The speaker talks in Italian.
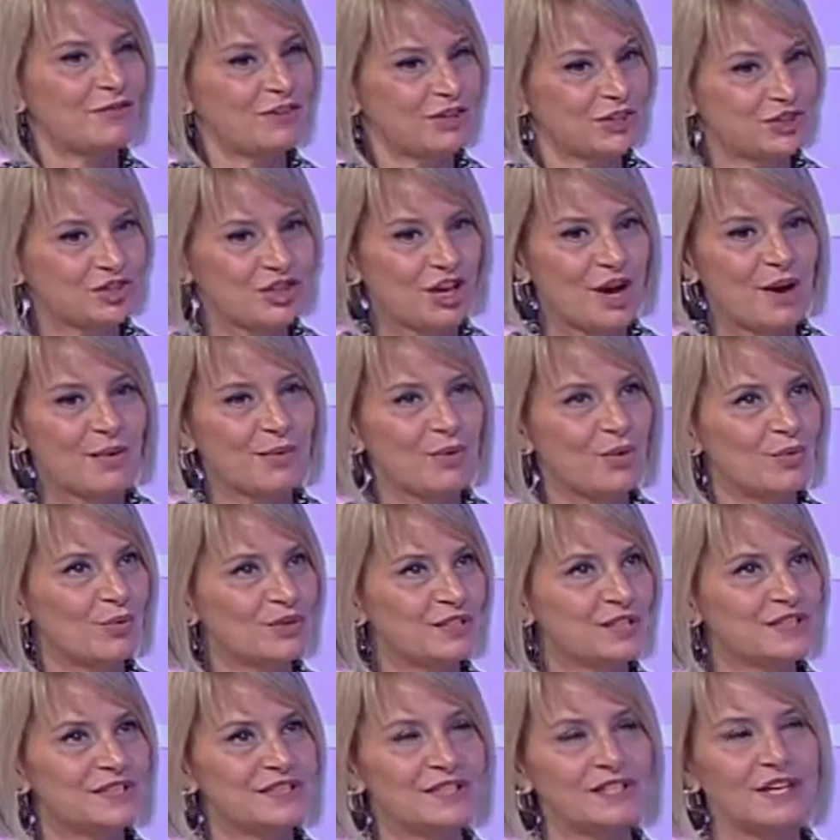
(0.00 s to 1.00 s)
facciamo
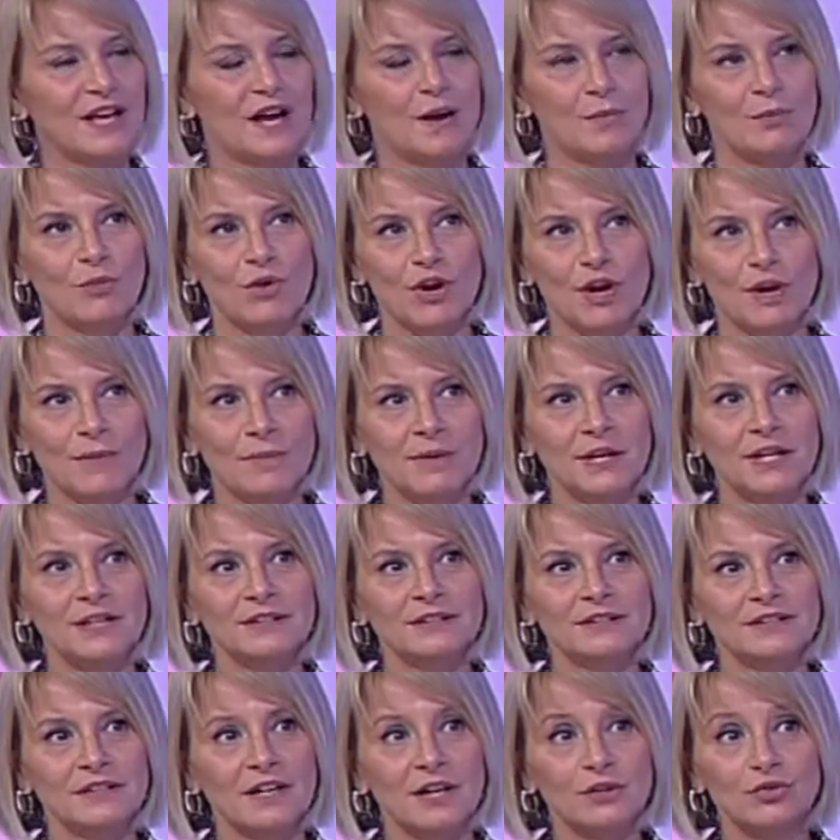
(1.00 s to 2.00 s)
questi
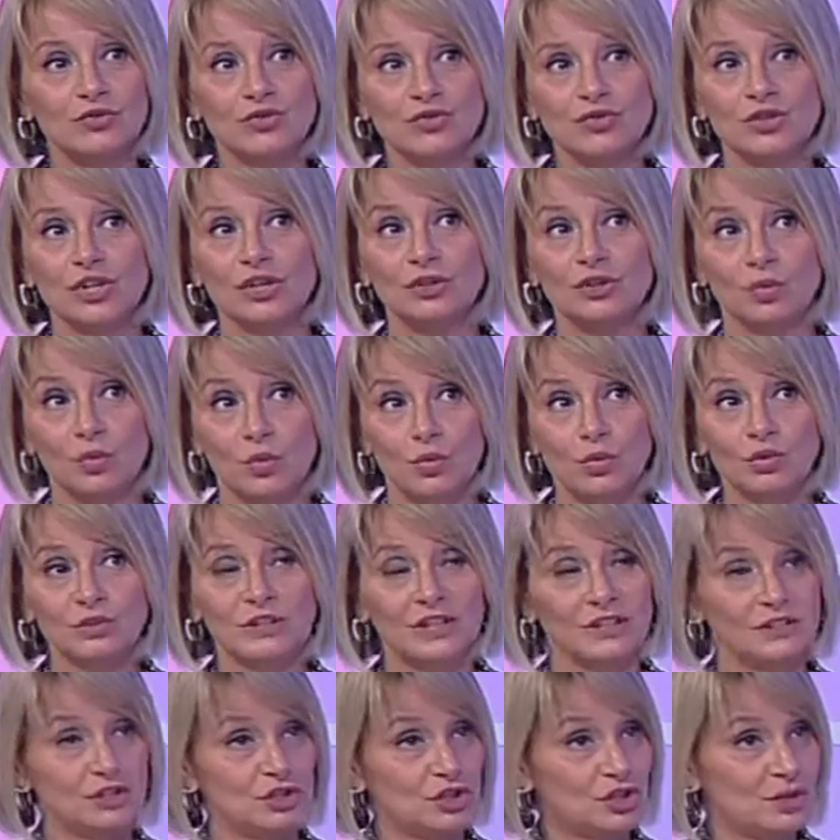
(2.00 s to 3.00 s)
abbonamenti raggiungendo
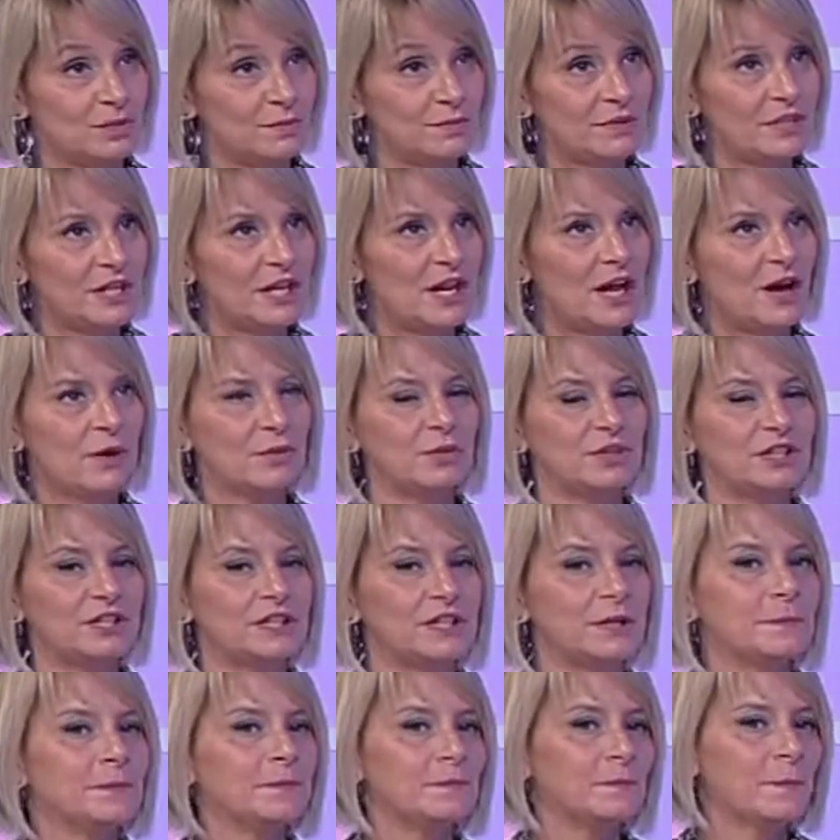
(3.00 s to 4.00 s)
quota 10.000,
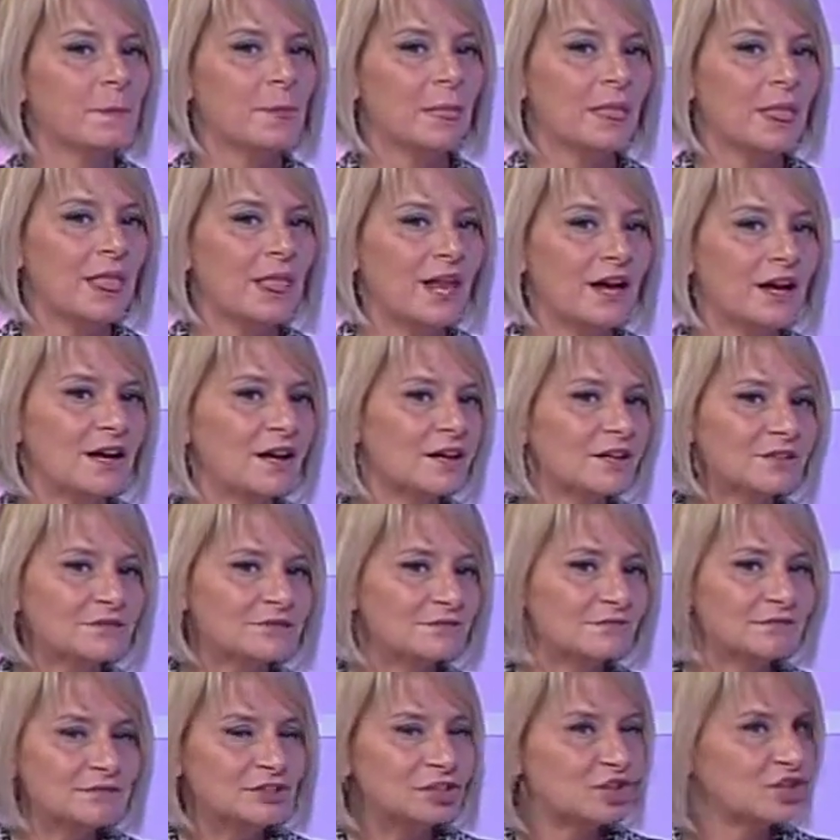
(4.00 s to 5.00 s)
quindi
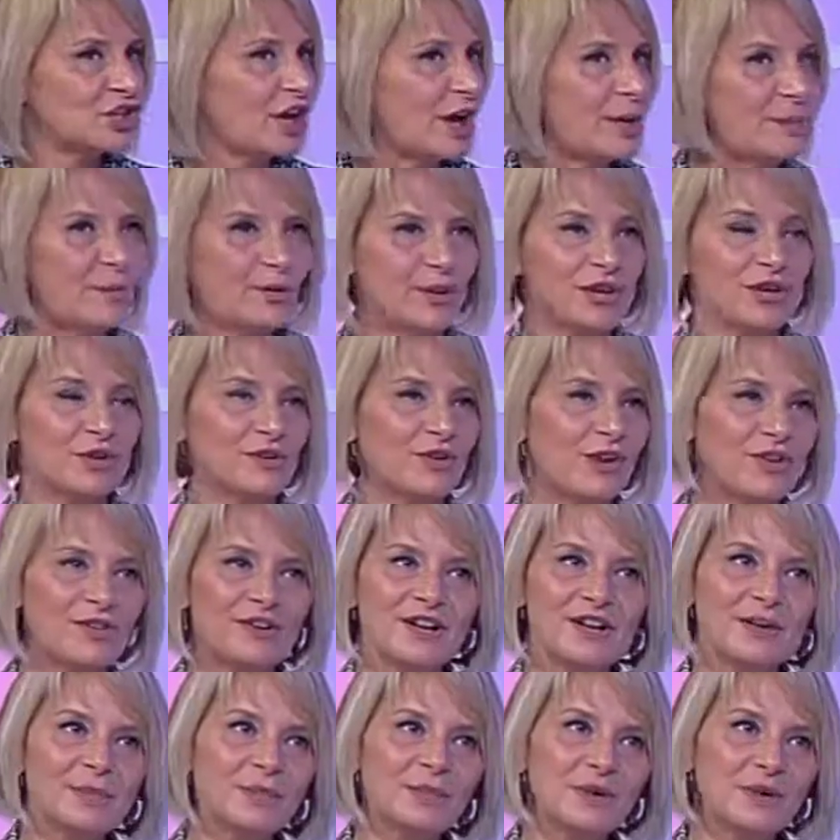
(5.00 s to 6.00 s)
diciamo che una
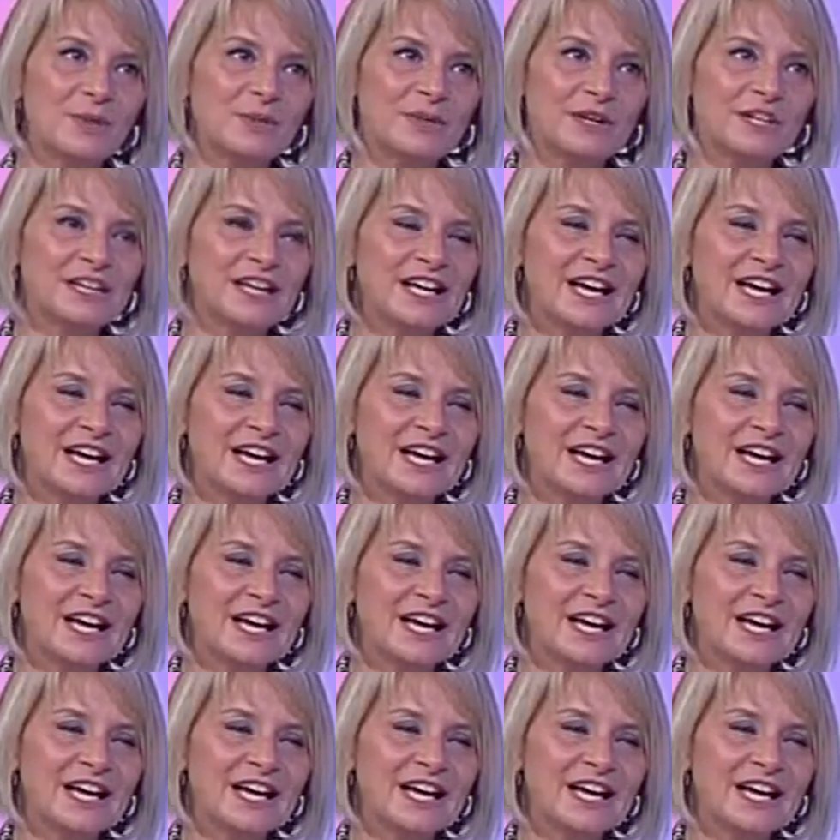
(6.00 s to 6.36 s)
vera e propria